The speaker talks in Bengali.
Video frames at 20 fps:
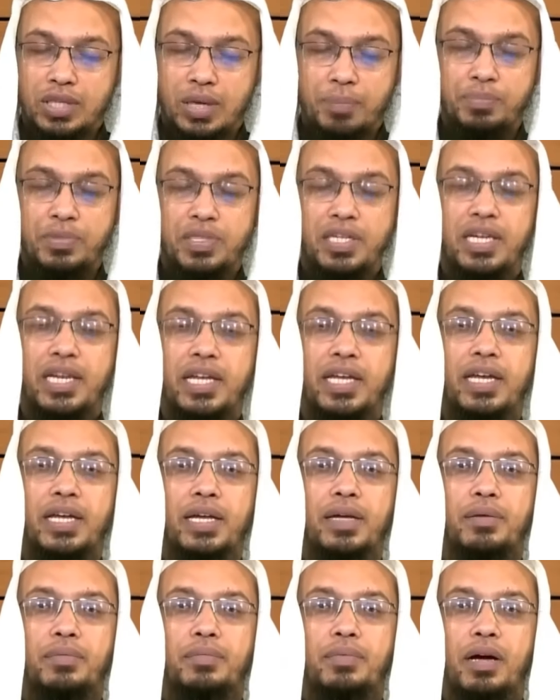চাপ দিলে
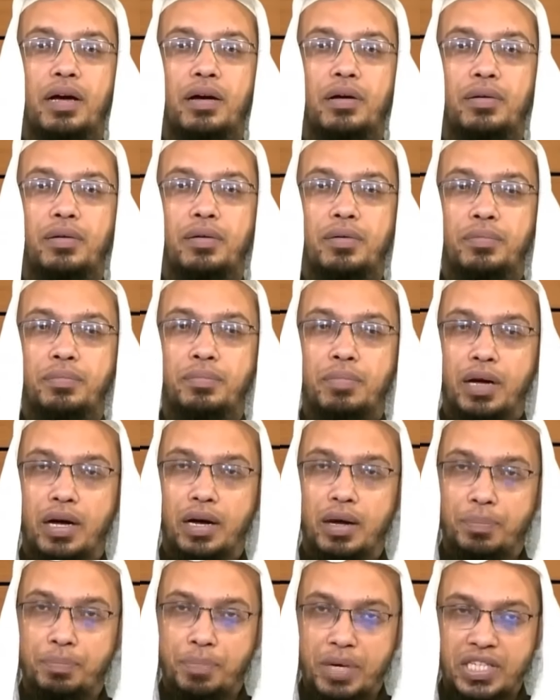বা
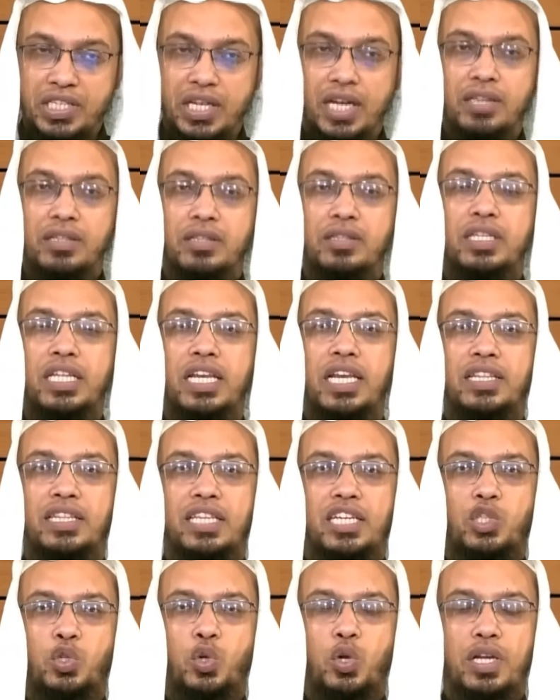প্রেশার দিলে
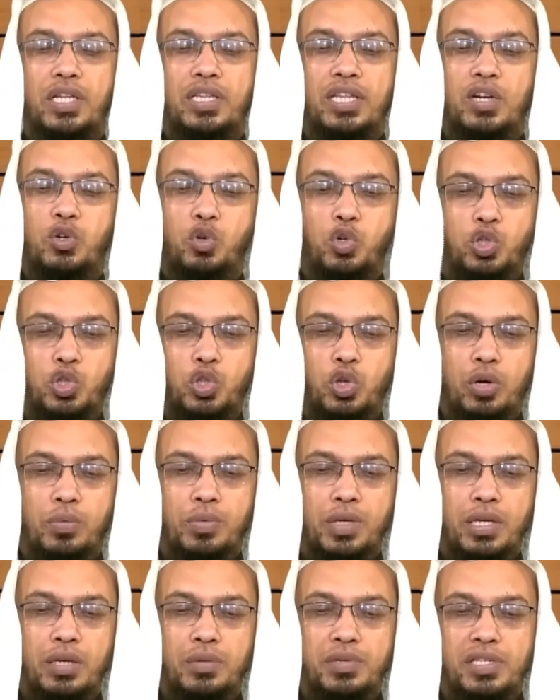তার শরীরে তার কষ্ট
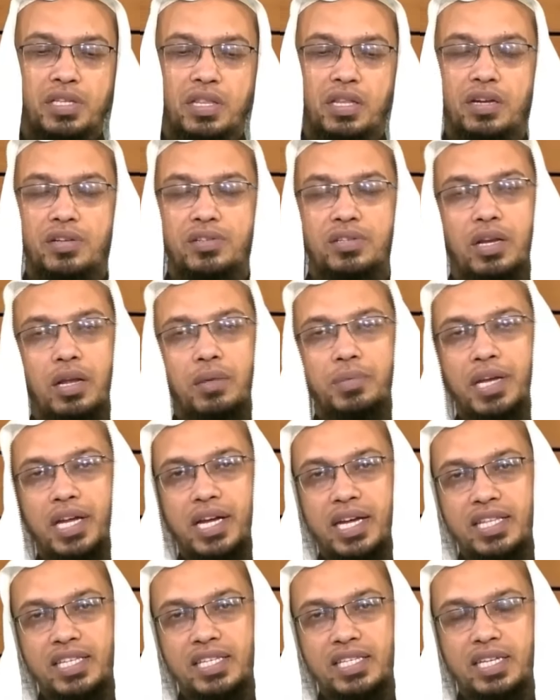হবে নবী সাল্লাহ সাল্লামের
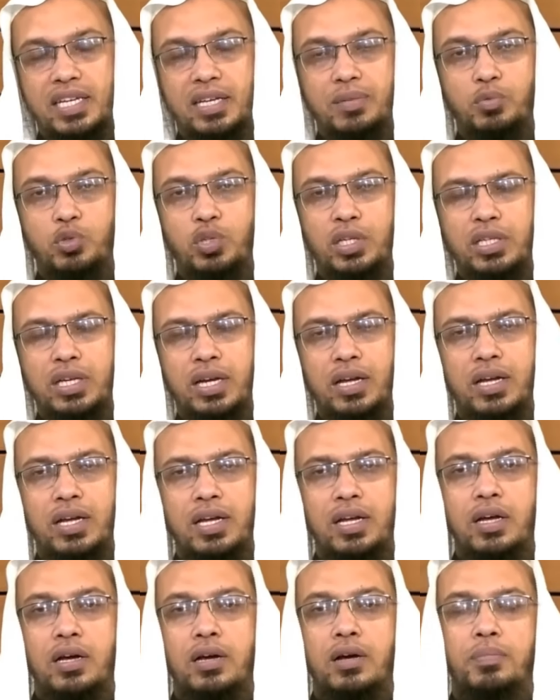এক হাদিস থেকে বোঝা যায়
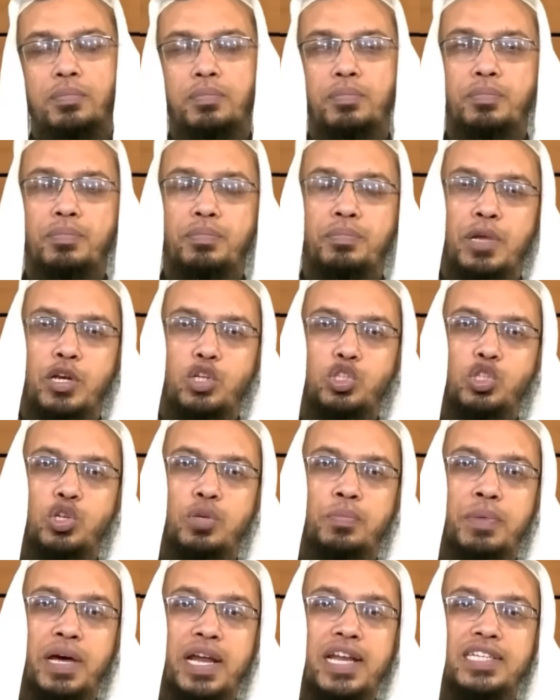মানুষ
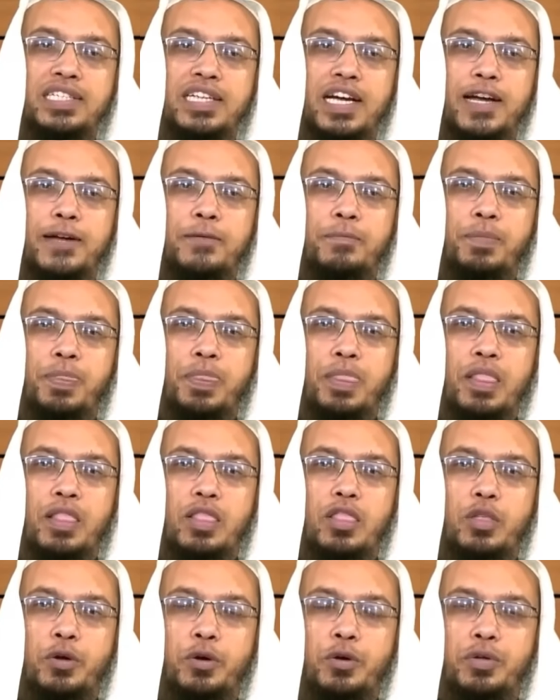যখন মারা যায়
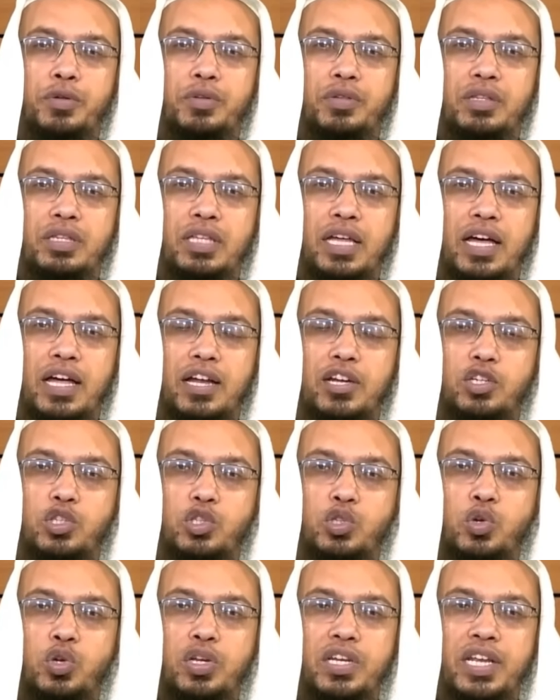তখন তার
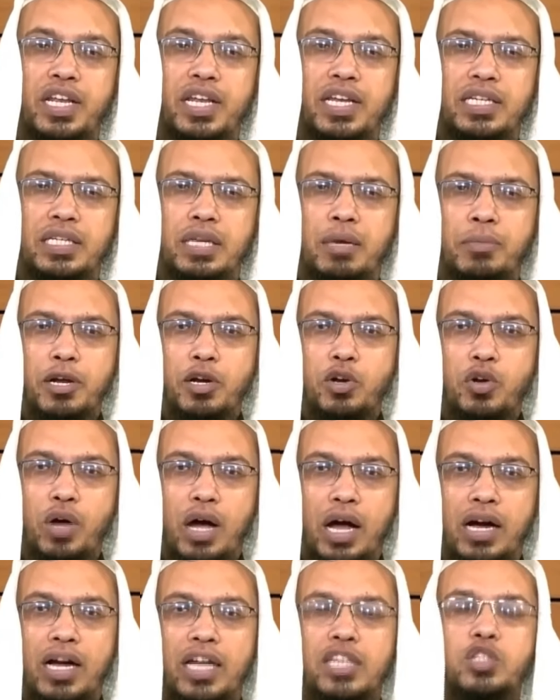শরীরে সামান্য
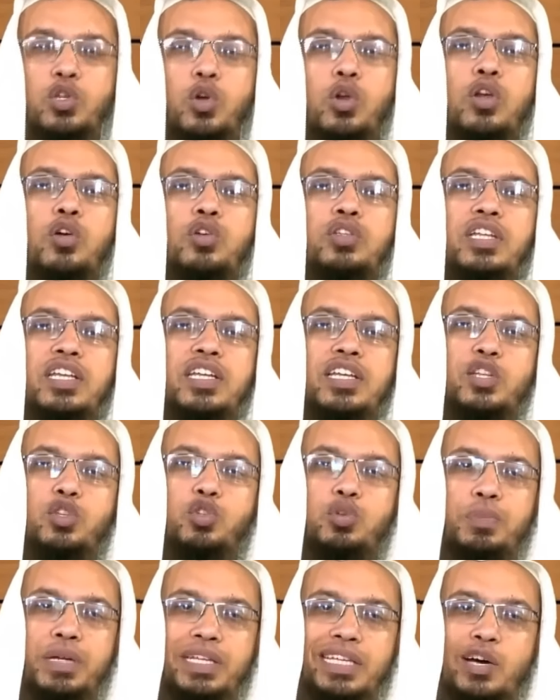আঘাত করলেও তিনি
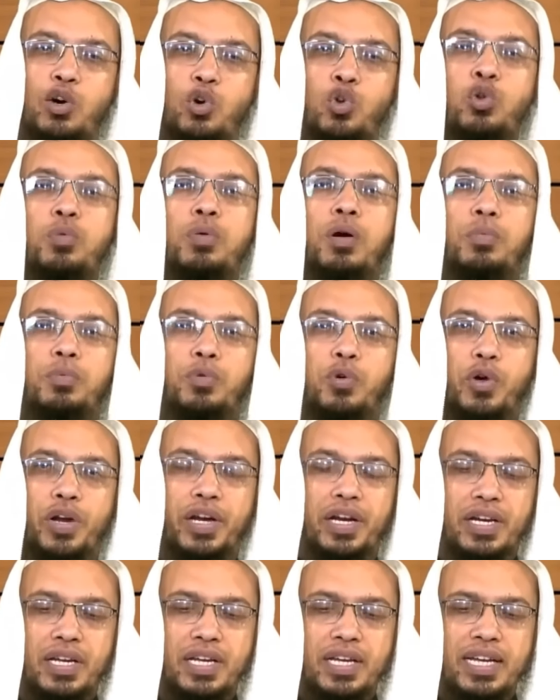কিন্তু ব্যথা অনুভব
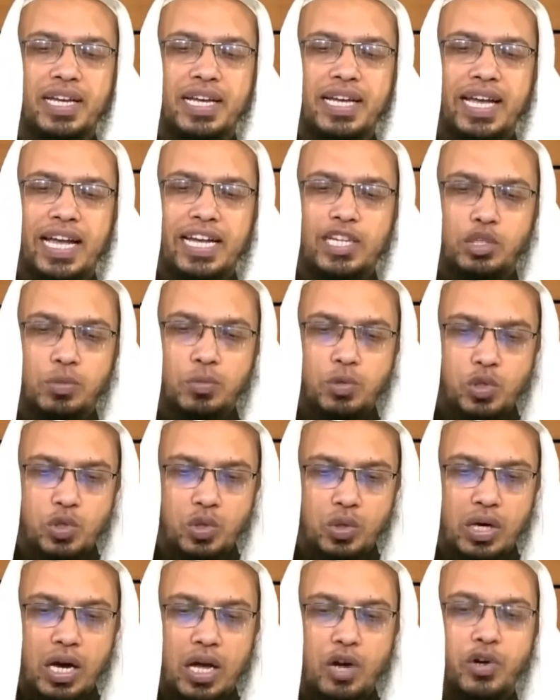করেন এই
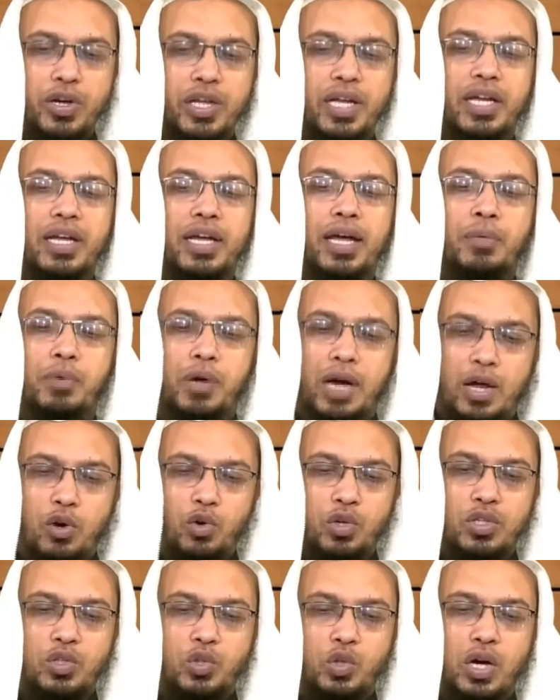সমস্ত কারণে এবং
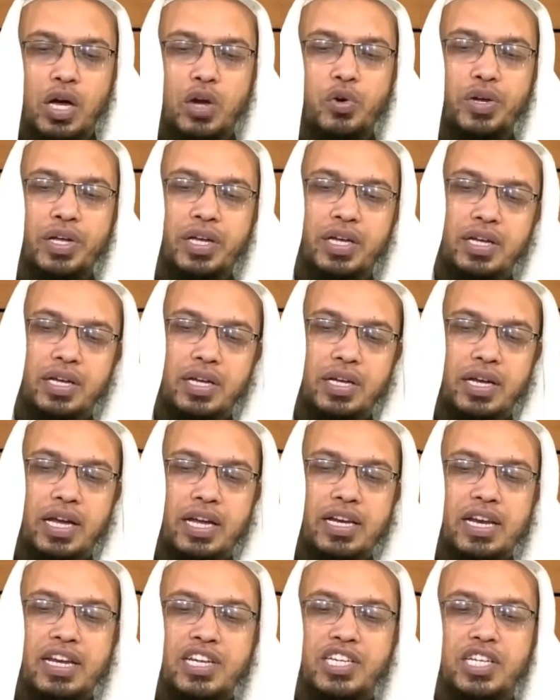আরও কিছু কারণে
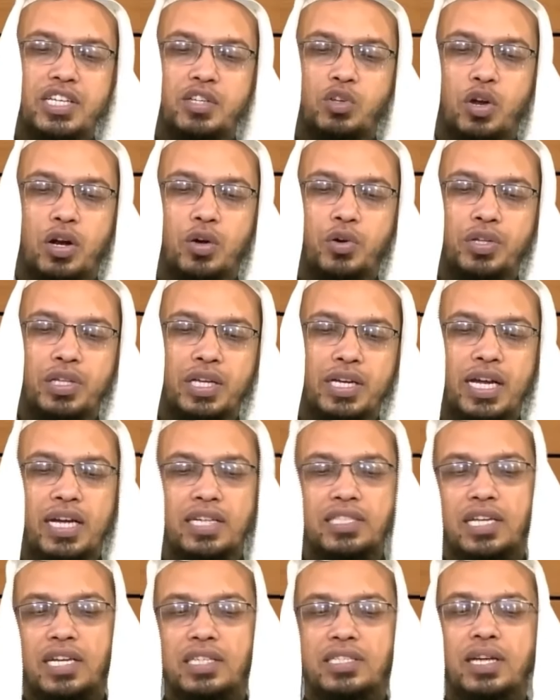এটা নিষেধ করা হয়ে থাকে
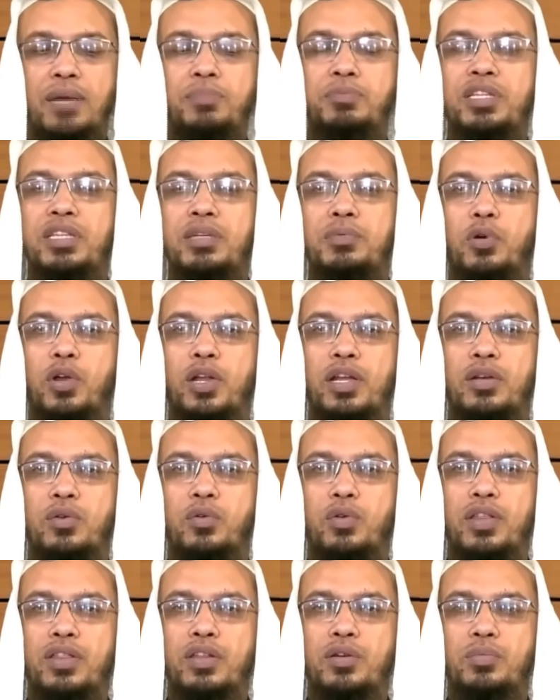আর যারা চাপ দিতে বলেন
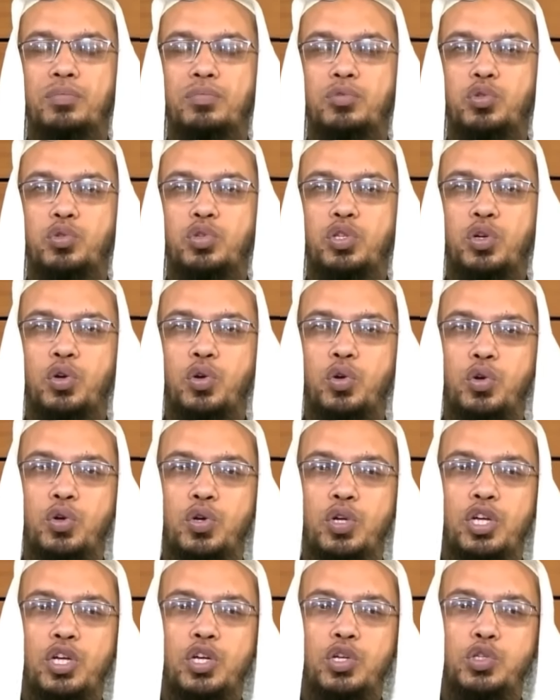ওনাদের যুক্তি হলো
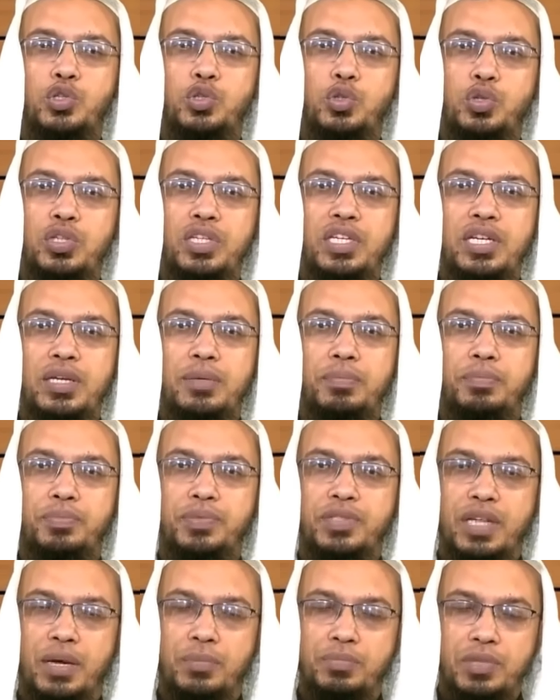যদি
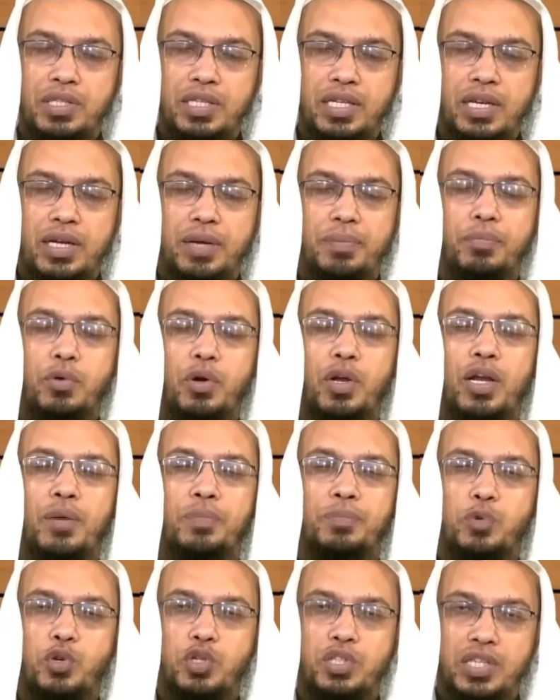চাপ দিয়ে
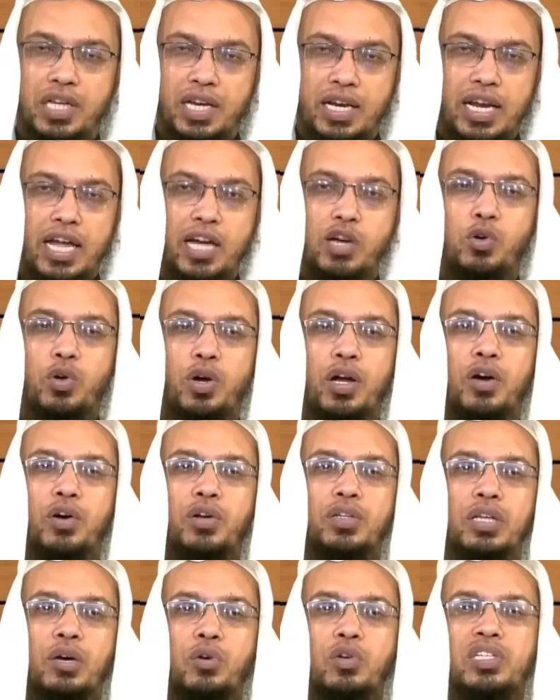ময়লা পরিষ্কার না করা
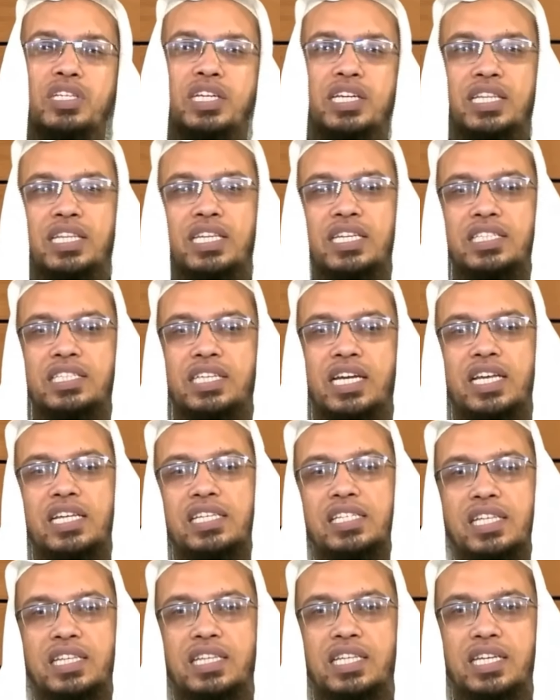হয় তাহলে সেক্ষেত্রে
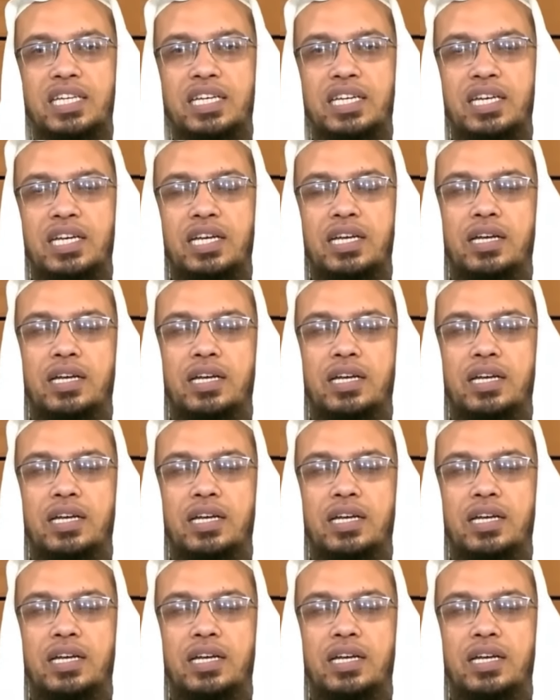জানাজাতে